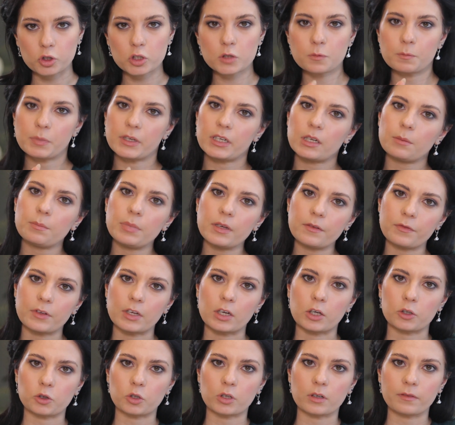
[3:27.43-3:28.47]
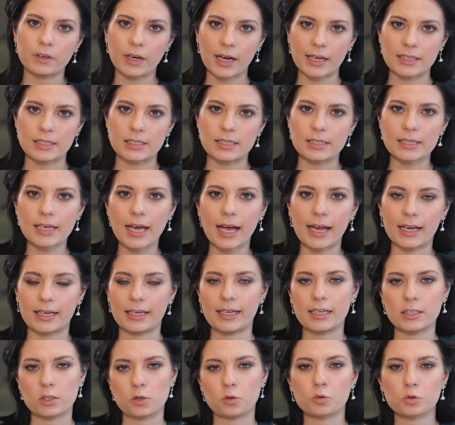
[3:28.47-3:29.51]
то есть перебивки, которые вы отсняли,
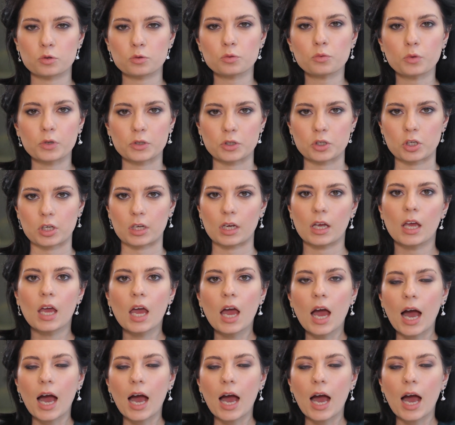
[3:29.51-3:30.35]
эти кусочки,